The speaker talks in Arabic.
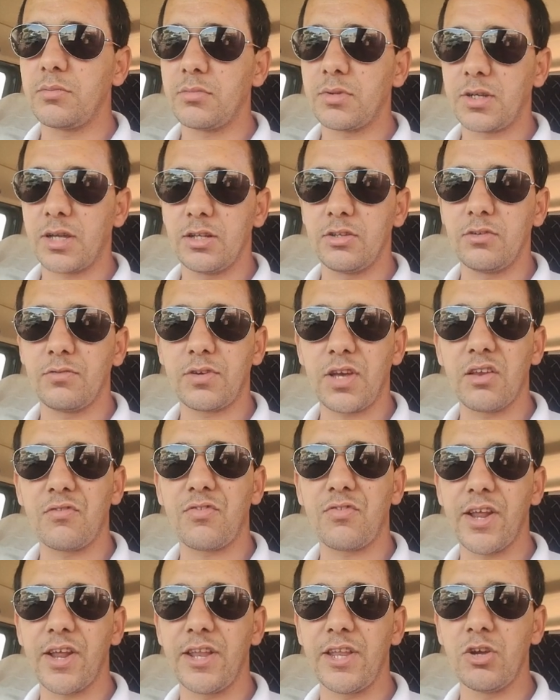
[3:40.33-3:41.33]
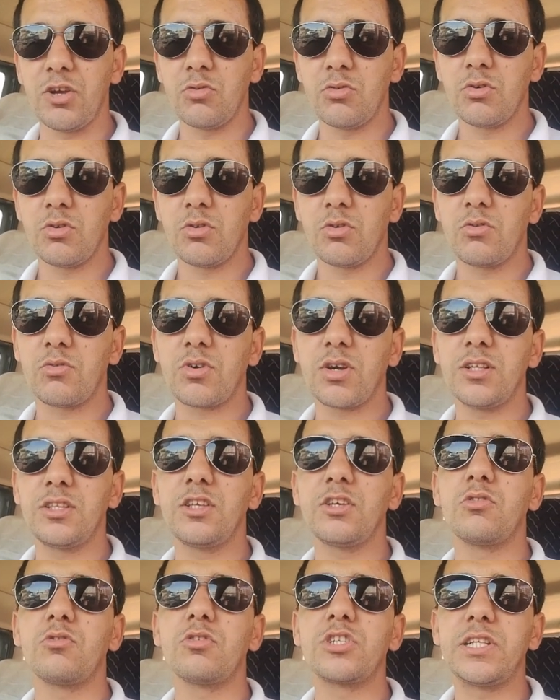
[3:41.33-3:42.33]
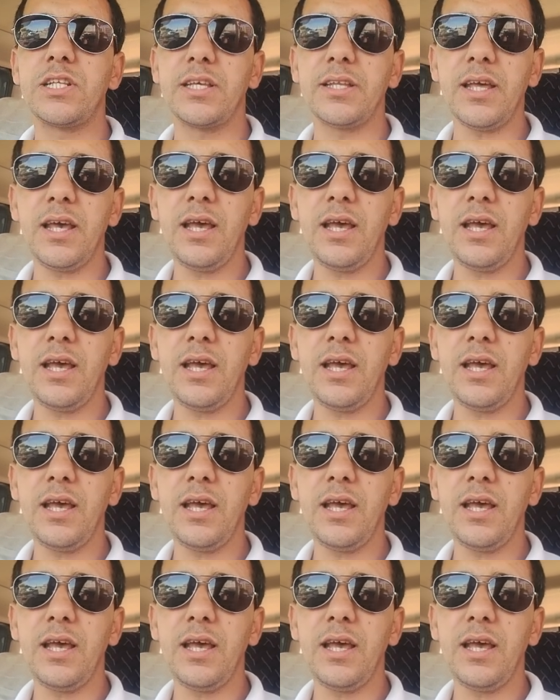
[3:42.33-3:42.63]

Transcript: كنفرانيو وكنديرو رجلينا على